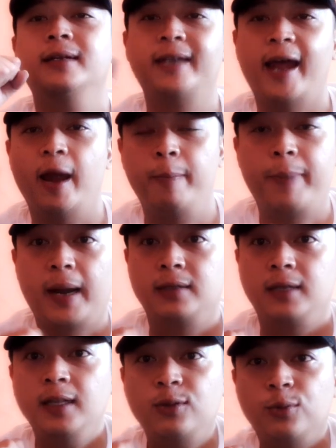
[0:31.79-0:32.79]
Nah, parts
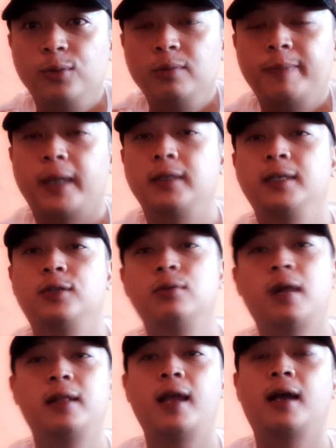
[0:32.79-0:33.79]
itu, parts itu
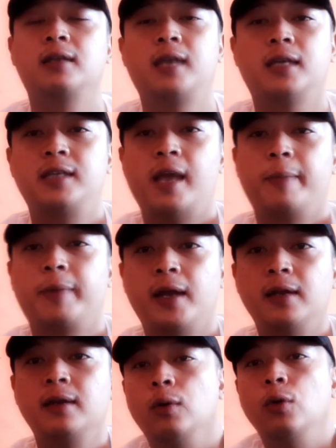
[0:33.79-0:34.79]
nanti akan saya
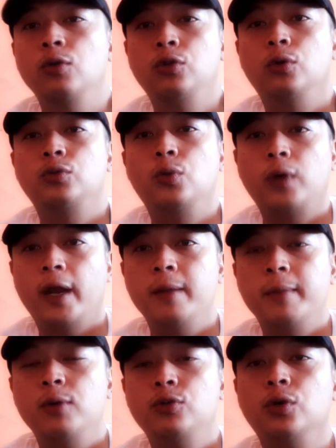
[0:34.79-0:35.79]
siapkan untuk touring
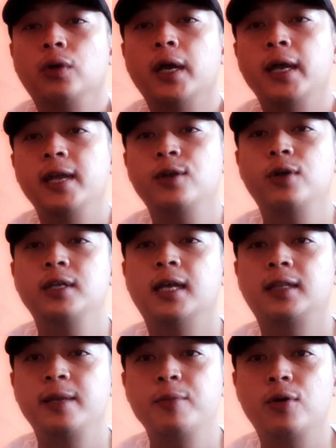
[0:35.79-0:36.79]
menuju ke Indonesia
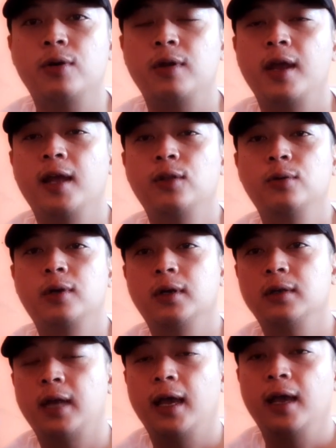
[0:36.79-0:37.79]
Timur, yaitu
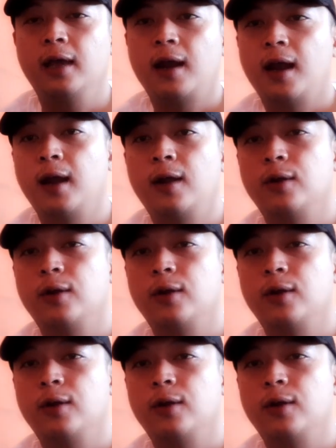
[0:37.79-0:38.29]
ke daerah